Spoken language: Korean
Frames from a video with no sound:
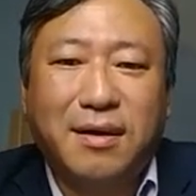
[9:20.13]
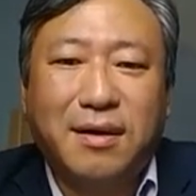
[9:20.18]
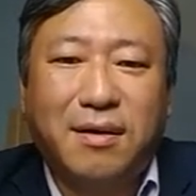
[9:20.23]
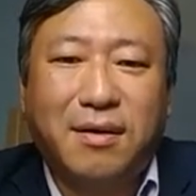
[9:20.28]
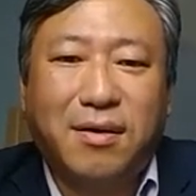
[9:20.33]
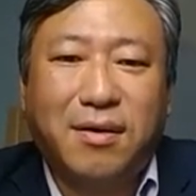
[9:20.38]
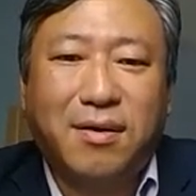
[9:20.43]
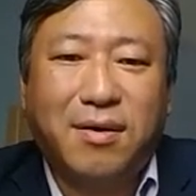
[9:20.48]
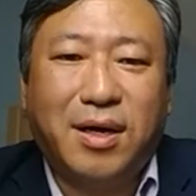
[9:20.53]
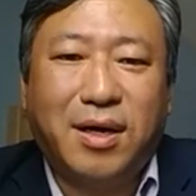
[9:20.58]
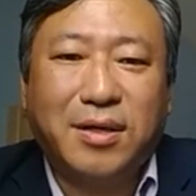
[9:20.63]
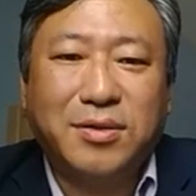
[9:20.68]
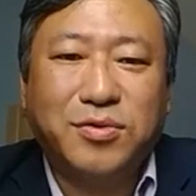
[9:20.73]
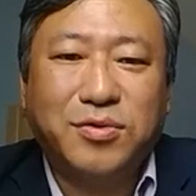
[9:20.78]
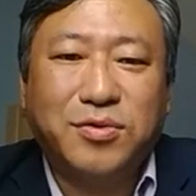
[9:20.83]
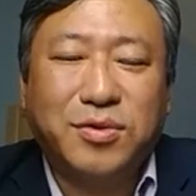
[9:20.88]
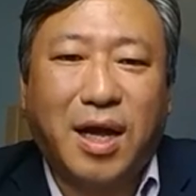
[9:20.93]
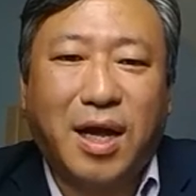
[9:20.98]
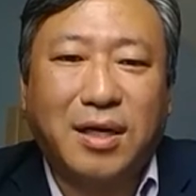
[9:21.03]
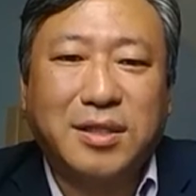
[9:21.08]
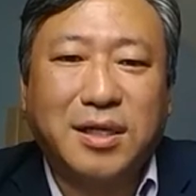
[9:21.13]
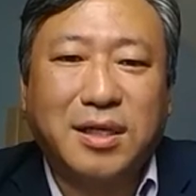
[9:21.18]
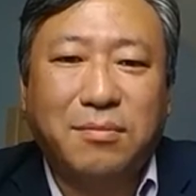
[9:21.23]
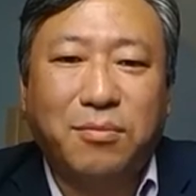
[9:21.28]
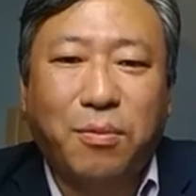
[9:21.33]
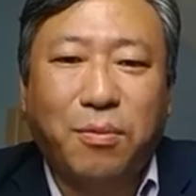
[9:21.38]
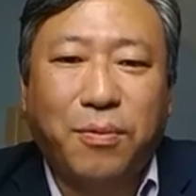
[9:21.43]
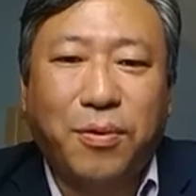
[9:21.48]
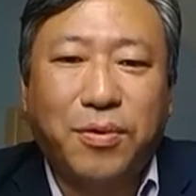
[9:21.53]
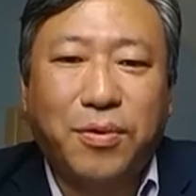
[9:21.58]
어, 아주 당찬
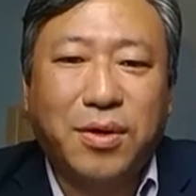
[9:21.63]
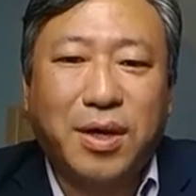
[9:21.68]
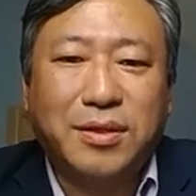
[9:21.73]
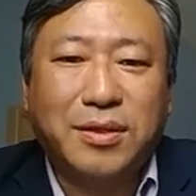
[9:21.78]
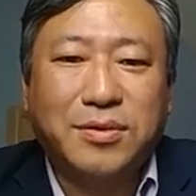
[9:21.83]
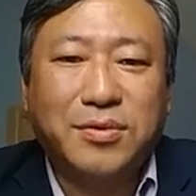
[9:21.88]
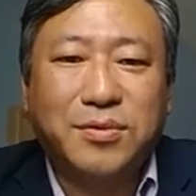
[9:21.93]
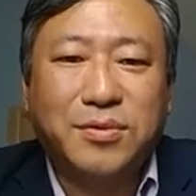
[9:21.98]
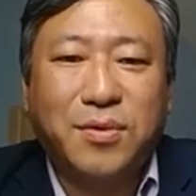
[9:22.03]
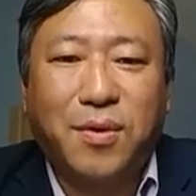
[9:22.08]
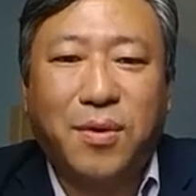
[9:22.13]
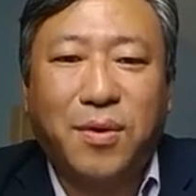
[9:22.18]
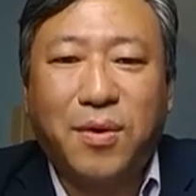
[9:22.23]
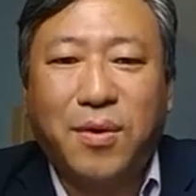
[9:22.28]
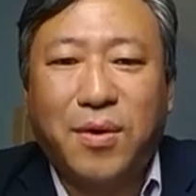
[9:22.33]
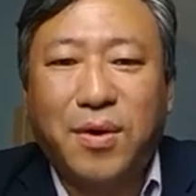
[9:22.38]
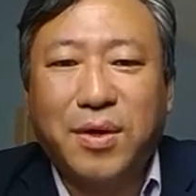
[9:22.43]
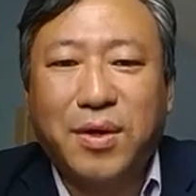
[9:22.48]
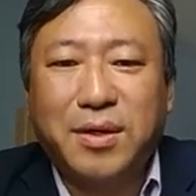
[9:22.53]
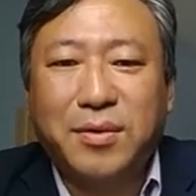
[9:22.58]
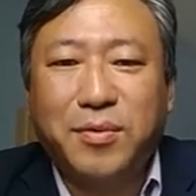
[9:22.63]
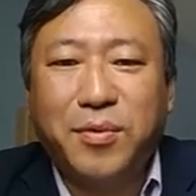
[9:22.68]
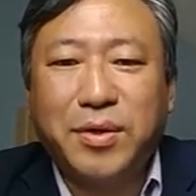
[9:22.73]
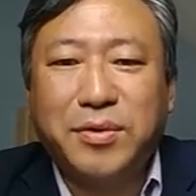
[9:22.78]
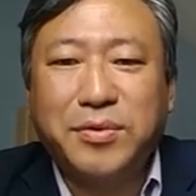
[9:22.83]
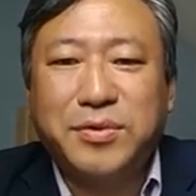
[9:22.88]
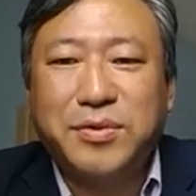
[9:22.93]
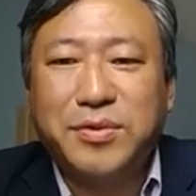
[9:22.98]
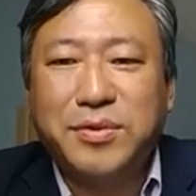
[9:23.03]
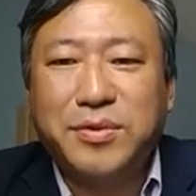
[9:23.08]
목표를 가지고 예,
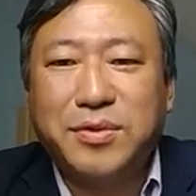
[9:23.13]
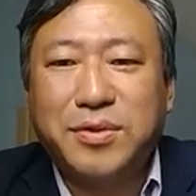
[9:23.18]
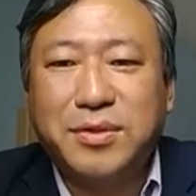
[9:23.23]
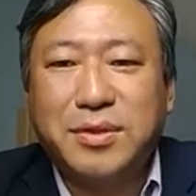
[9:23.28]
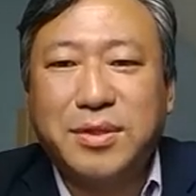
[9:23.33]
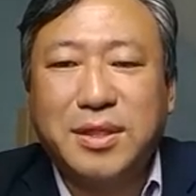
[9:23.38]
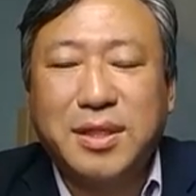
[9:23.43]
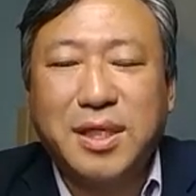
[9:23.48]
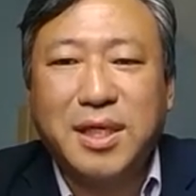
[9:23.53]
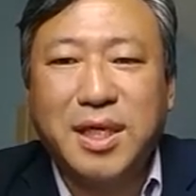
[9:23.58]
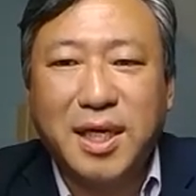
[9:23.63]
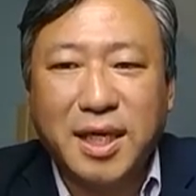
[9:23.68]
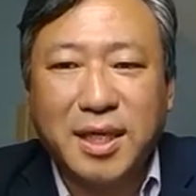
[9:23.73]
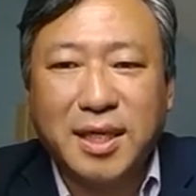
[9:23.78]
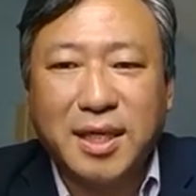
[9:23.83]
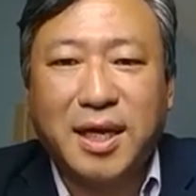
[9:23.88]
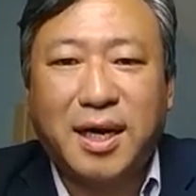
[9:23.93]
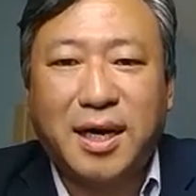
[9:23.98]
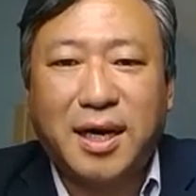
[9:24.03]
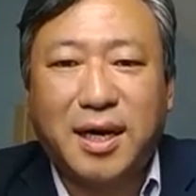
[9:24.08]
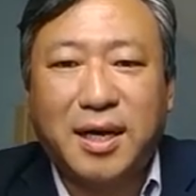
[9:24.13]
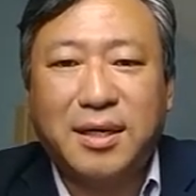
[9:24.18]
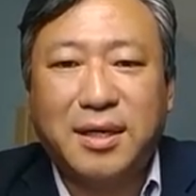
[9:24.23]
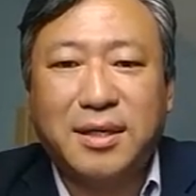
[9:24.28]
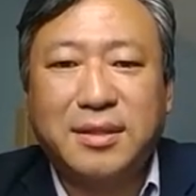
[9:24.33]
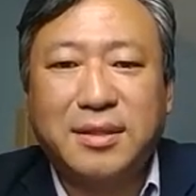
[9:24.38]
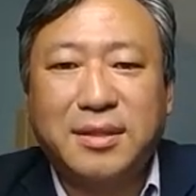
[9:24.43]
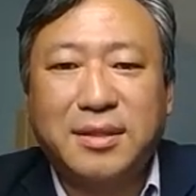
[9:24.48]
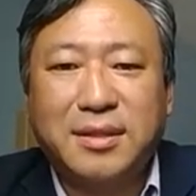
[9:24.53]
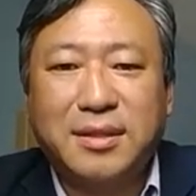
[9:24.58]
회원 수를 늘리겠다
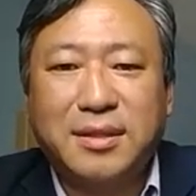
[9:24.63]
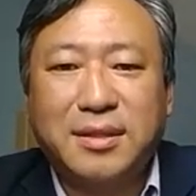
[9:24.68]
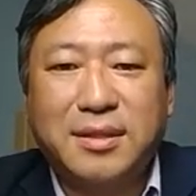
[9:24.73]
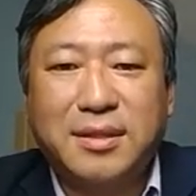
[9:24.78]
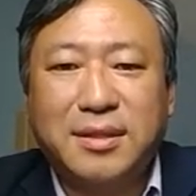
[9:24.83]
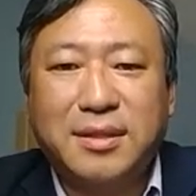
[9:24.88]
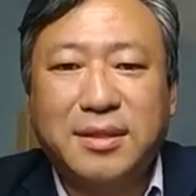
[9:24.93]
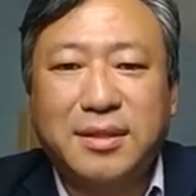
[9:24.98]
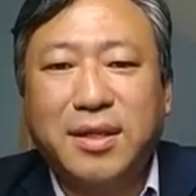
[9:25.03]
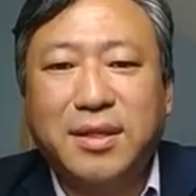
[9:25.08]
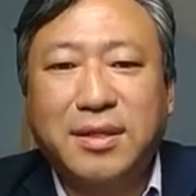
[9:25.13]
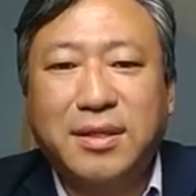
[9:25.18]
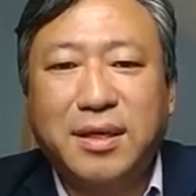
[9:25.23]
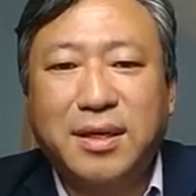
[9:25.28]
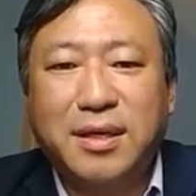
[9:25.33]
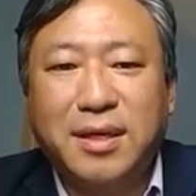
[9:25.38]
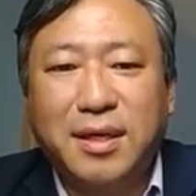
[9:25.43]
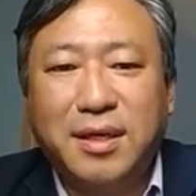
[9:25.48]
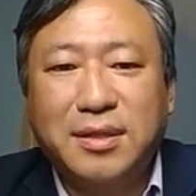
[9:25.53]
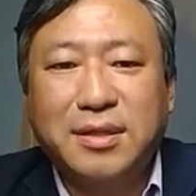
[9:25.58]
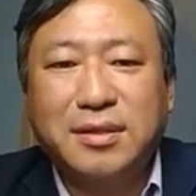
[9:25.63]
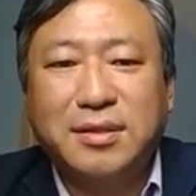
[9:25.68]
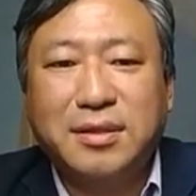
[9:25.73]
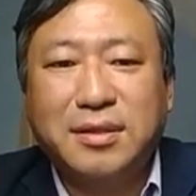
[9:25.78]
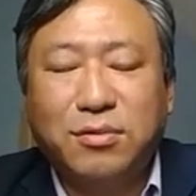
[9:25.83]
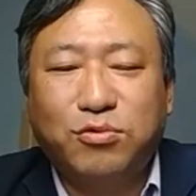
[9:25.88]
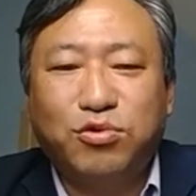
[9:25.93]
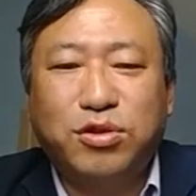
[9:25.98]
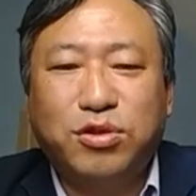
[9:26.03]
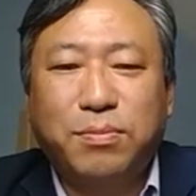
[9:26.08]
이제 그런 걸 했는데
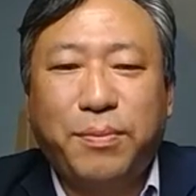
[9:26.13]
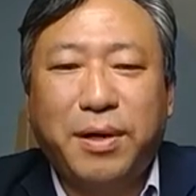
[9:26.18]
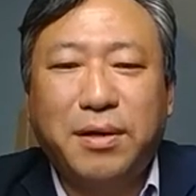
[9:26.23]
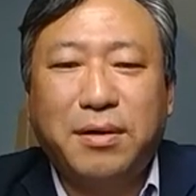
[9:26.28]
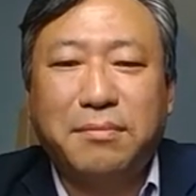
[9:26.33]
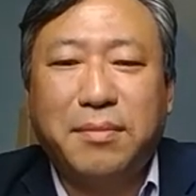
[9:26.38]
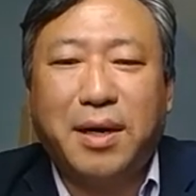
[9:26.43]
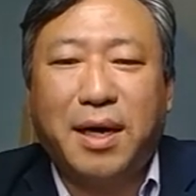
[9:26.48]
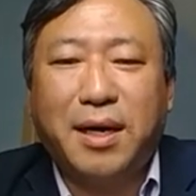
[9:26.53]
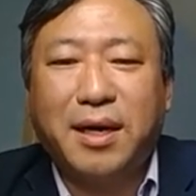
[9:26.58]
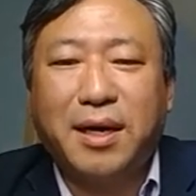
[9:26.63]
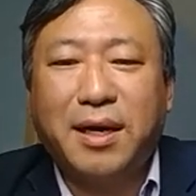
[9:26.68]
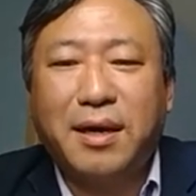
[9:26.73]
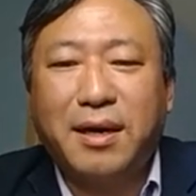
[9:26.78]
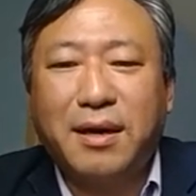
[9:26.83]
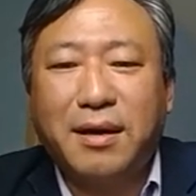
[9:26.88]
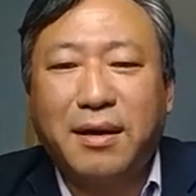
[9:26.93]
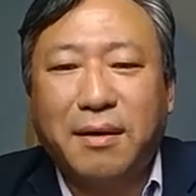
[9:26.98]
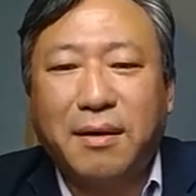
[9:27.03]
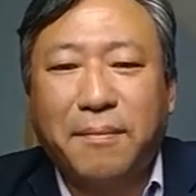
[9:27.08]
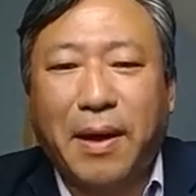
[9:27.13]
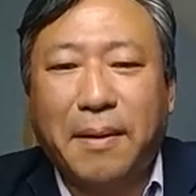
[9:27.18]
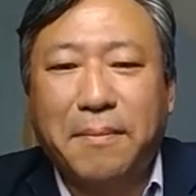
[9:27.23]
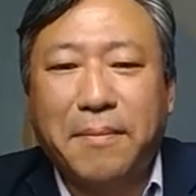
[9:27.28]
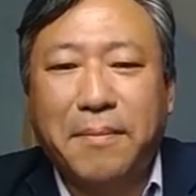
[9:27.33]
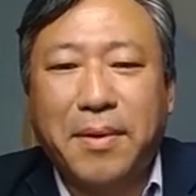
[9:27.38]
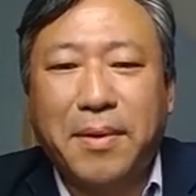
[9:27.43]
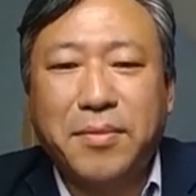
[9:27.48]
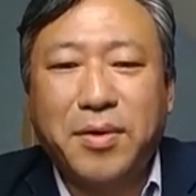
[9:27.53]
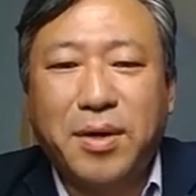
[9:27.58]
실제로 98년 말에
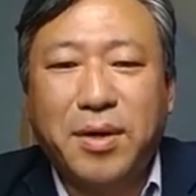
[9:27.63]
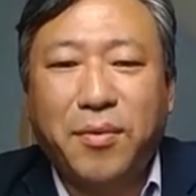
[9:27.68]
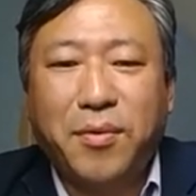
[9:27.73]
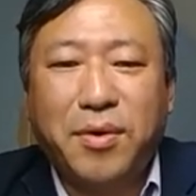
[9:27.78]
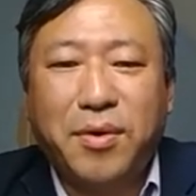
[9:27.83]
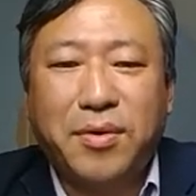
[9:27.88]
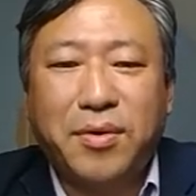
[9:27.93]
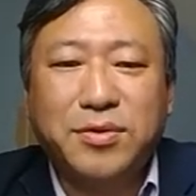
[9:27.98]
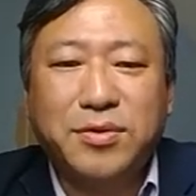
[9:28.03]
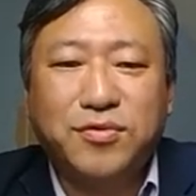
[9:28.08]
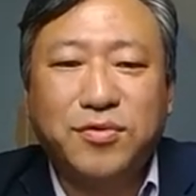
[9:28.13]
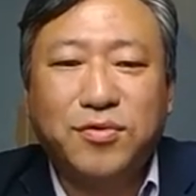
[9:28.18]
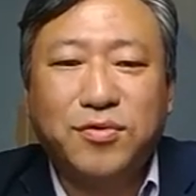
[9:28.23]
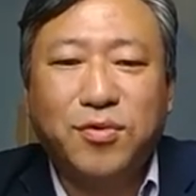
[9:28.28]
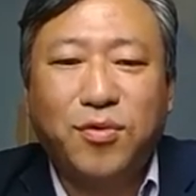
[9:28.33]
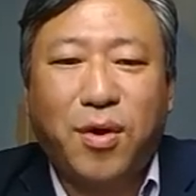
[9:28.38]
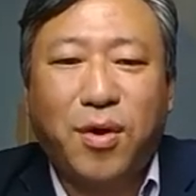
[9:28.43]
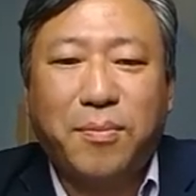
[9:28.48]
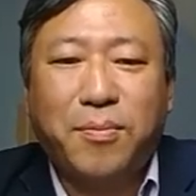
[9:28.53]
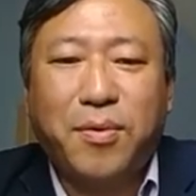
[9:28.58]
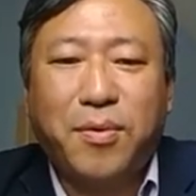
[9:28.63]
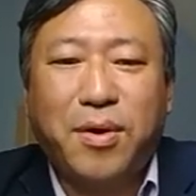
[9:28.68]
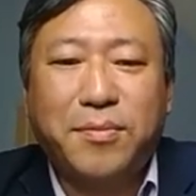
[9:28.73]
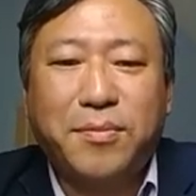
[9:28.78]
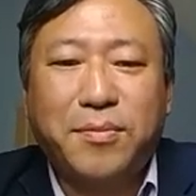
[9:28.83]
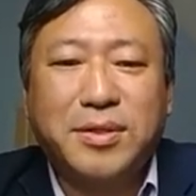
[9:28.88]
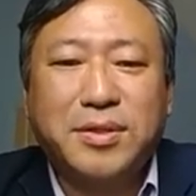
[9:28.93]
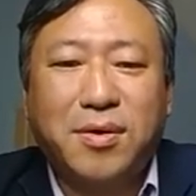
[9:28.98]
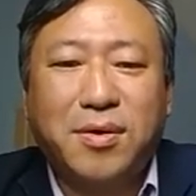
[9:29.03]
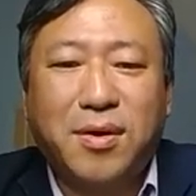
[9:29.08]
100만 명의 회원 수를
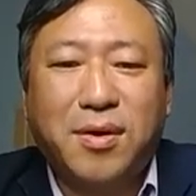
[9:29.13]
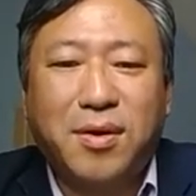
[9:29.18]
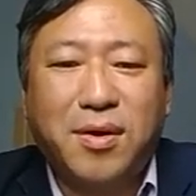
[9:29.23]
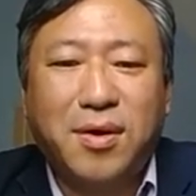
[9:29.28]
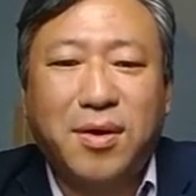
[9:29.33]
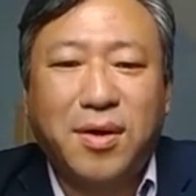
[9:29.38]
확보하면서